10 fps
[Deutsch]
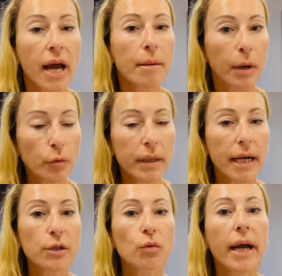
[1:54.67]
braucht man
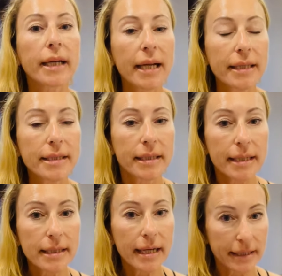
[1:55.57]
also nur ein
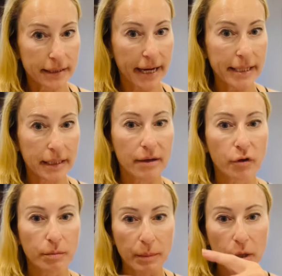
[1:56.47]
klitzekleines Teilchen
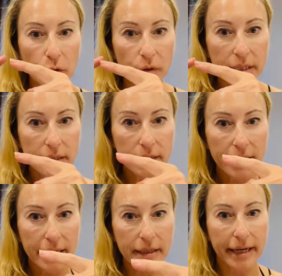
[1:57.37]
davon. Man braucht nur dieses
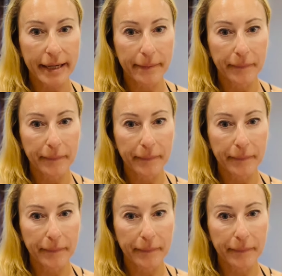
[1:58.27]
kleine Teil.